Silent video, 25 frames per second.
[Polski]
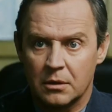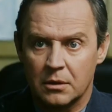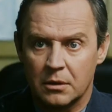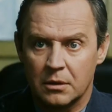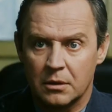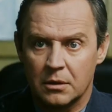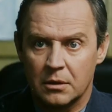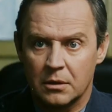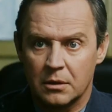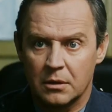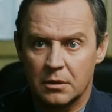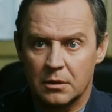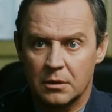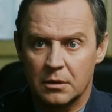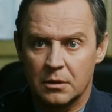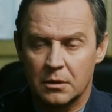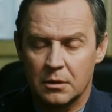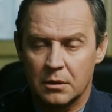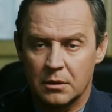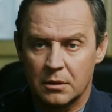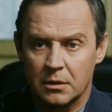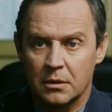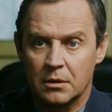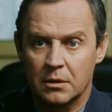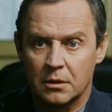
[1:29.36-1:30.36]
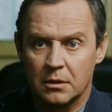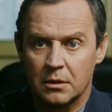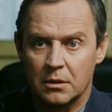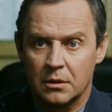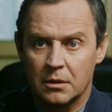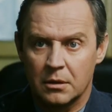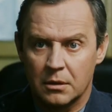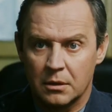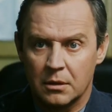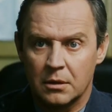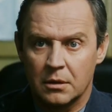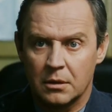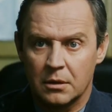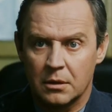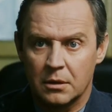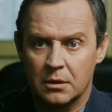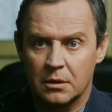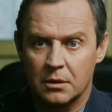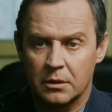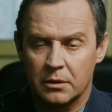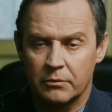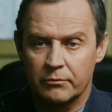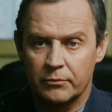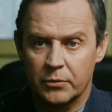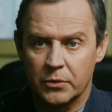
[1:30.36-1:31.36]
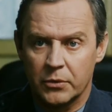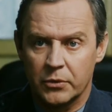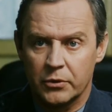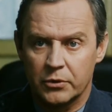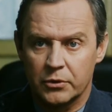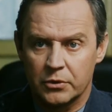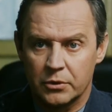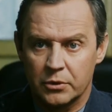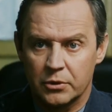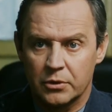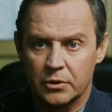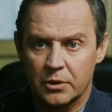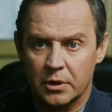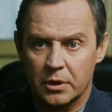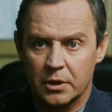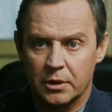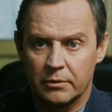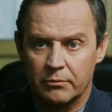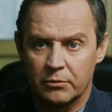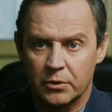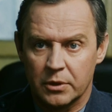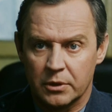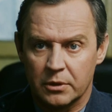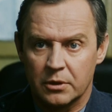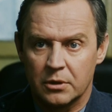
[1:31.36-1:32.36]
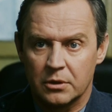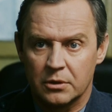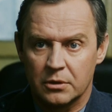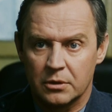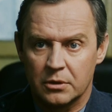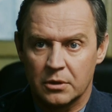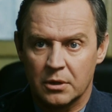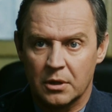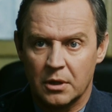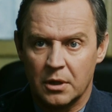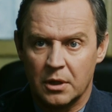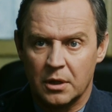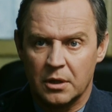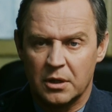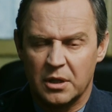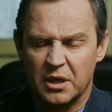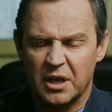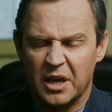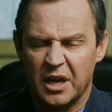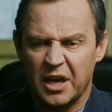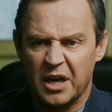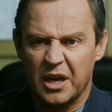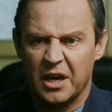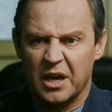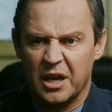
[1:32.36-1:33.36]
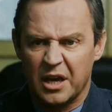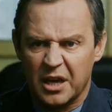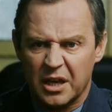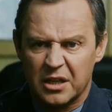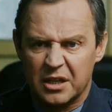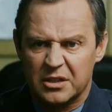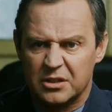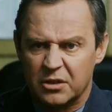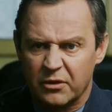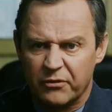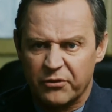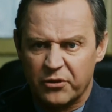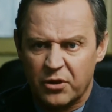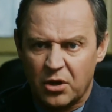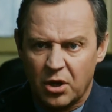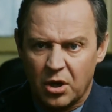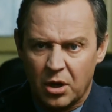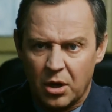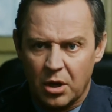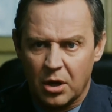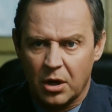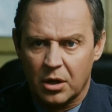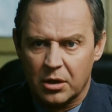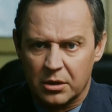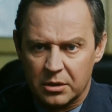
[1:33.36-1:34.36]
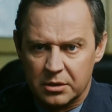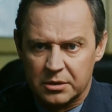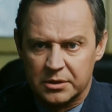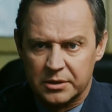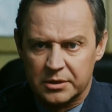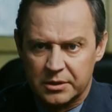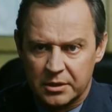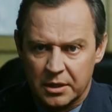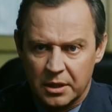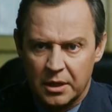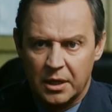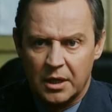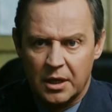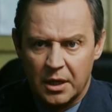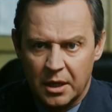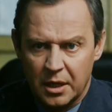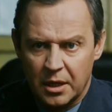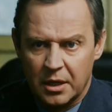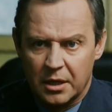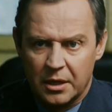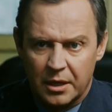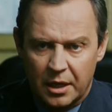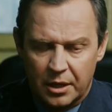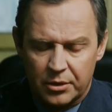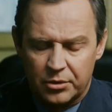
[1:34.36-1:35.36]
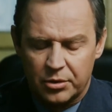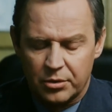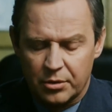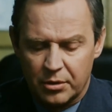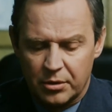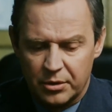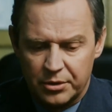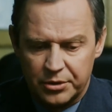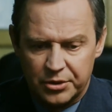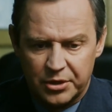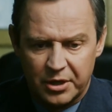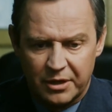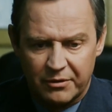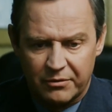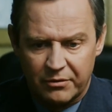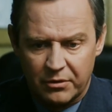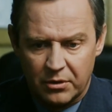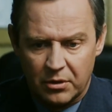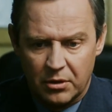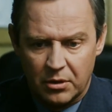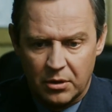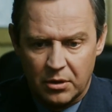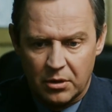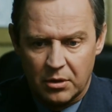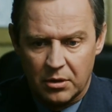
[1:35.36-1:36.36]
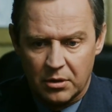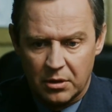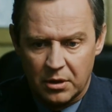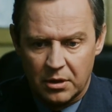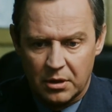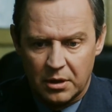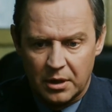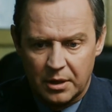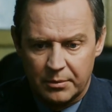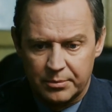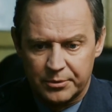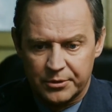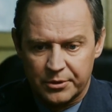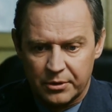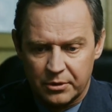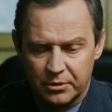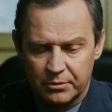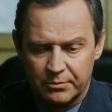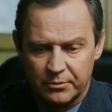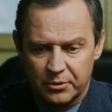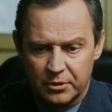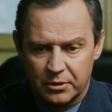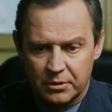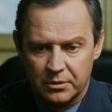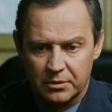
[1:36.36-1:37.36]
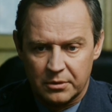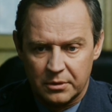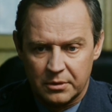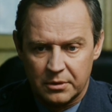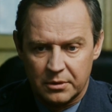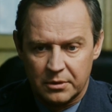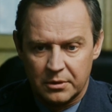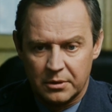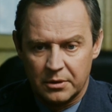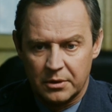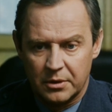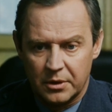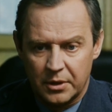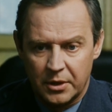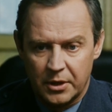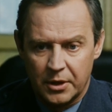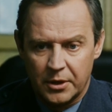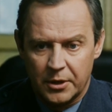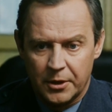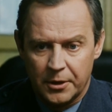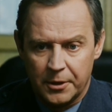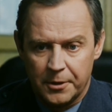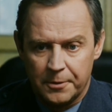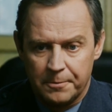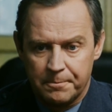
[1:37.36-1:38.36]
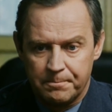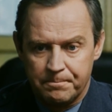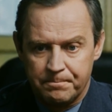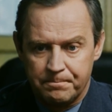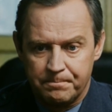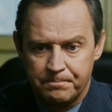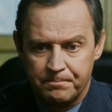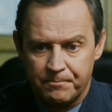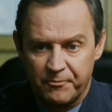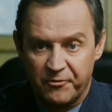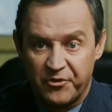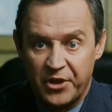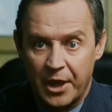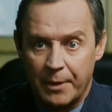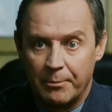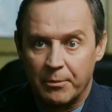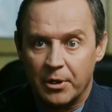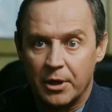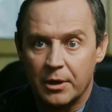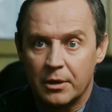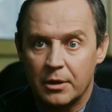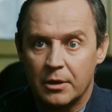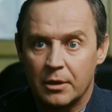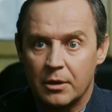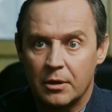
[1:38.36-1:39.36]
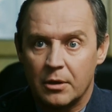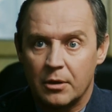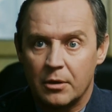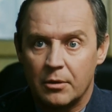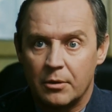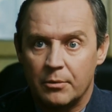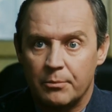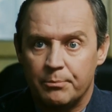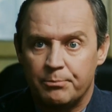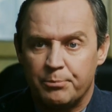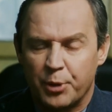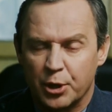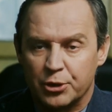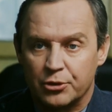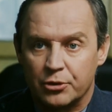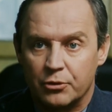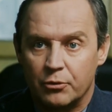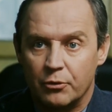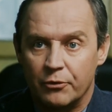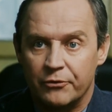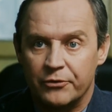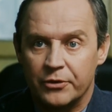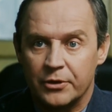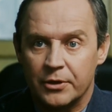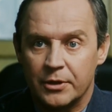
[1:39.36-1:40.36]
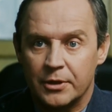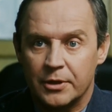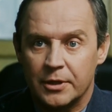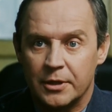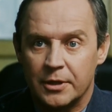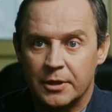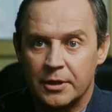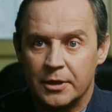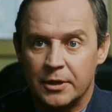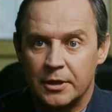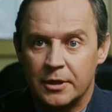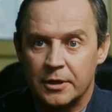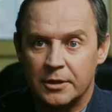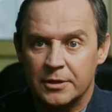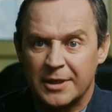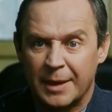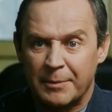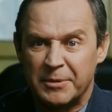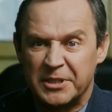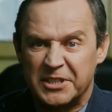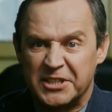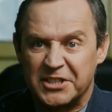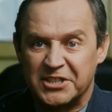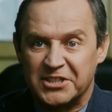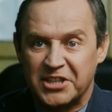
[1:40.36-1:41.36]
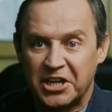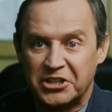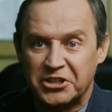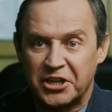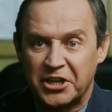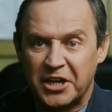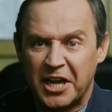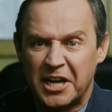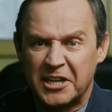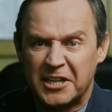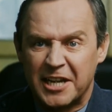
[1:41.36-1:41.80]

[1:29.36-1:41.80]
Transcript: przystojni, inteligentni, oczytani, znający języki. Yes, of course. Natürlich, jawohl, absolument. Mm, wiem. Piotrków. Tam jest Staszek